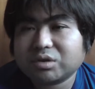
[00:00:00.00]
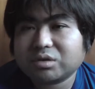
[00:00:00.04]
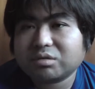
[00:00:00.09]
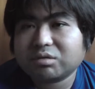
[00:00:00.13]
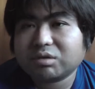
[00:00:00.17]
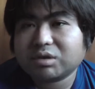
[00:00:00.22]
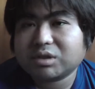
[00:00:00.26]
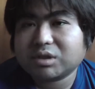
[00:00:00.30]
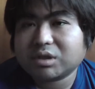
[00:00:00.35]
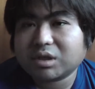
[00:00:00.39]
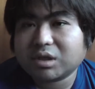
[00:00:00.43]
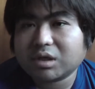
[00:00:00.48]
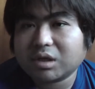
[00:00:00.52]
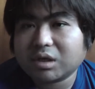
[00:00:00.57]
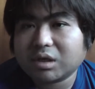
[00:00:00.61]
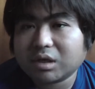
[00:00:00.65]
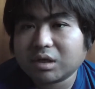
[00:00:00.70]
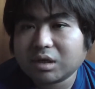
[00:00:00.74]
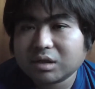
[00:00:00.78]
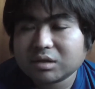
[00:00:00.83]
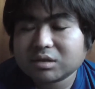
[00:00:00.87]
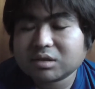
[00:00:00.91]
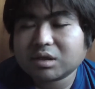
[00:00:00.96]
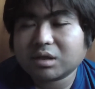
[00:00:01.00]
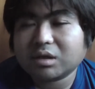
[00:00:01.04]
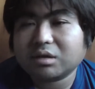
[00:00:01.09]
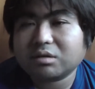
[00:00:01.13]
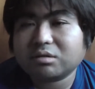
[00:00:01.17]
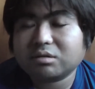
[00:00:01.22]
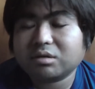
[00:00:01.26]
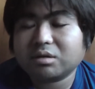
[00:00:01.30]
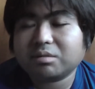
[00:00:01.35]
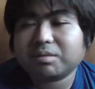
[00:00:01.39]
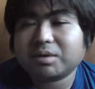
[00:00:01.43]
くは死刑、最
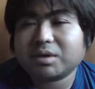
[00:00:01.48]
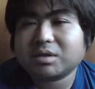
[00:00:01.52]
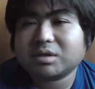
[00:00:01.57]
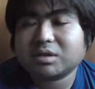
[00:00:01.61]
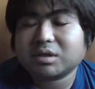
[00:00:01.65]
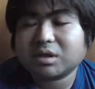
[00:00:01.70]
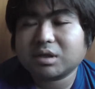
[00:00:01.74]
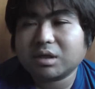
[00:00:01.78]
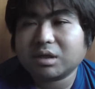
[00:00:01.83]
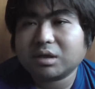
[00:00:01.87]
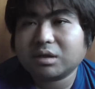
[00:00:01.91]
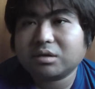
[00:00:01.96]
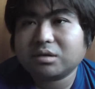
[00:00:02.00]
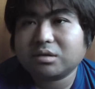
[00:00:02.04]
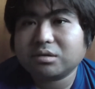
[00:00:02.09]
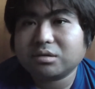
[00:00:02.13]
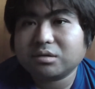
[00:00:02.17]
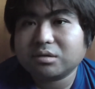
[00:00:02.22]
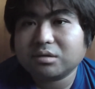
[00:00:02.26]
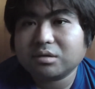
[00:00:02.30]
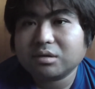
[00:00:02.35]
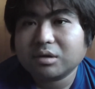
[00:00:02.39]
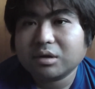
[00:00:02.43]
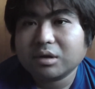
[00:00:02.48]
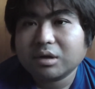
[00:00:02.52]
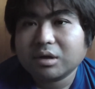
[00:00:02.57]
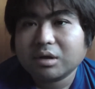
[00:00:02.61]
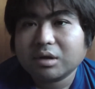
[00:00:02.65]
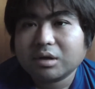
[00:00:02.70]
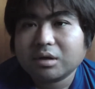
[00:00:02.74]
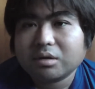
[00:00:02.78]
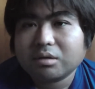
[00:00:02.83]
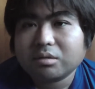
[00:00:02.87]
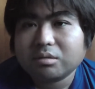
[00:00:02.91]
悪の場合死刑っていう
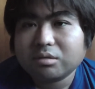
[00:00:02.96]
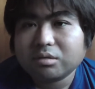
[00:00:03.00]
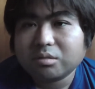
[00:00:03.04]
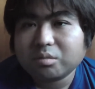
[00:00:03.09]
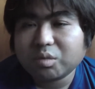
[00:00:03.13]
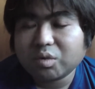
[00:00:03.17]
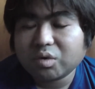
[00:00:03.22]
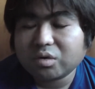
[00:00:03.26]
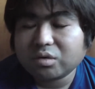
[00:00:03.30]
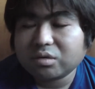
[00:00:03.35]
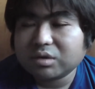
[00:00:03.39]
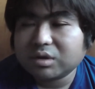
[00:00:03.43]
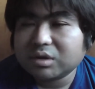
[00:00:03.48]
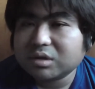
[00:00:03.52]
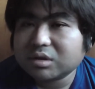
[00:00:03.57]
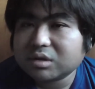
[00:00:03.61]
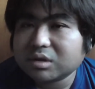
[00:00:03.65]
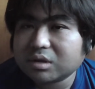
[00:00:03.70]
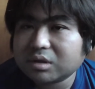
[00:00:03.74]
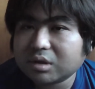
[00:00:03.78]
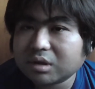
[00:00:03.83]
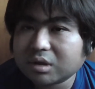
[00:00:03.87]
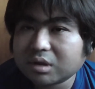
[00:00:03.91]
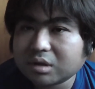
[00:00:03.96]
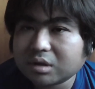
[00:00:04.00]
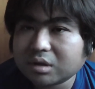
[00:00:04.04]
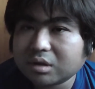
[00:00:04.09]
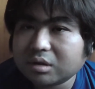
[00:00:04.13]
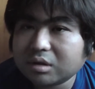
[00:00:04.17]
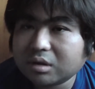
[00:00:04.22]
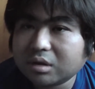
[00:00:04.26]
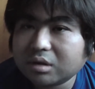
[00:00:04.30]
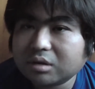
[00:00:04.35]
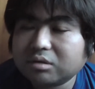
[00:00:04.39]
のもいいんじゃない
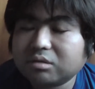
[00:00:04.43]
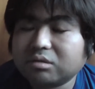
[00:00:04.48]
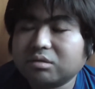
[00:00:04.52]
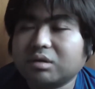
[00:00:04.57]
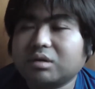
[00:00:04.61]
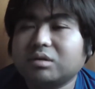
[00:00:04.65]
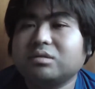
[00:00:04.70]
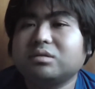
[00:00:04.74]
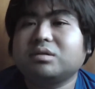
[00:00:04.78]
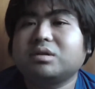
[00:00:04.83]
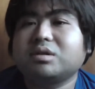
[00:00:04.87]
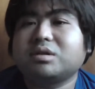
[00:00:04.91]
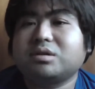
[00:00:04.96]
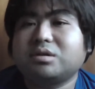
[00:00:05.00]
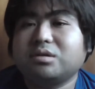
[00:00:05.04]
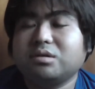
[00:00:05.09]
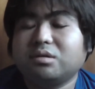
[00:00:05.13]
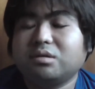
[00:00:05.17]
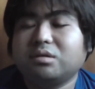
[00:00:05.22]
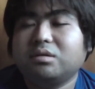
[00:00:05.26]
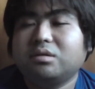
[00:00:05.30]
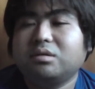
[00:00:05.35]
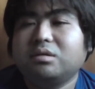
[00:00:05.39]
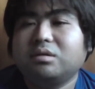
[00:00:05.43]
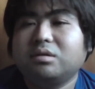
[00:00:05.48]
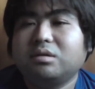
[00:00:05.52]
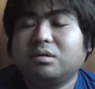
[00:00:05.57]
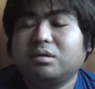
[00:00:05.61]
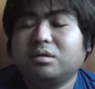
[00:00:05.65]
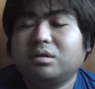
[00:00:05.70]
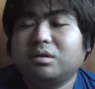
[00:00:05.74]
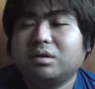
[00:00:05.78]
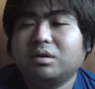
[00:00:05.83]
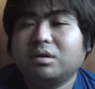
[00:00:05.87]
かなっていうのあるんですよ。
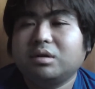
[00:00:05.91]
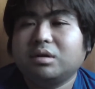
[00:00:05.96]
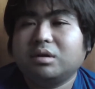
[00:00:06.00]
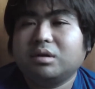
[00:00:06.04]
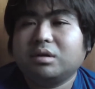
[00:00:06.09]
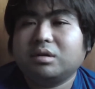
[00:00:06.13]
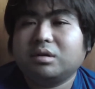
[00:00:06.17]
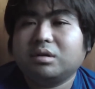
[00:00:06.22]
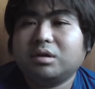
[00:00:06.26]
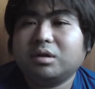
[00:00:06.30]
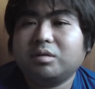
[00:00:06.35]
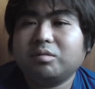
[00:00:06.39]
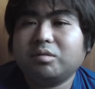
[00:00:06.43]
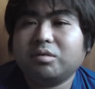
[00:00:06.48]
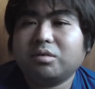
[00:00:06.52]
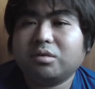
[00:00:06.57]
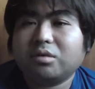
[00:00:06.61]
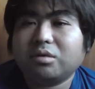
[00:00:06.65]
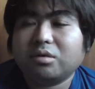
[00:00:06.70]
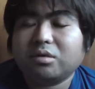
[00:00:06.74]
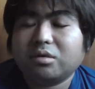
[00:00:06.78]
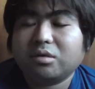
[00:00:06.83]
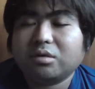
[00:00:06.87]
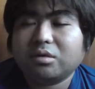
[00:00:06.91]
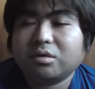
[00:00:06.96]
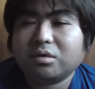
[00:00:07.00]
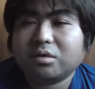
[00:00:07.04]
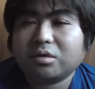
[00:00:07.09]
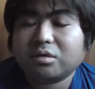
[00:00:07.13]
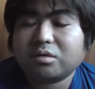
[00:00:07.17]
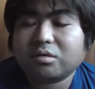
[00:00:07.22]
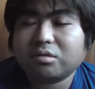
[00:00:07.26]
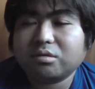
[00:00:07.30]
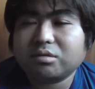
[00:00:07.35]
でも
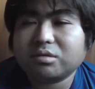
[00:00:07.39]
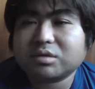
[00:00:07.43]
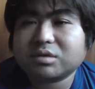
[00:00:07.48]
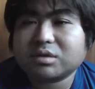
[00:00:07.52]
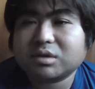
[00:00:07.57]
この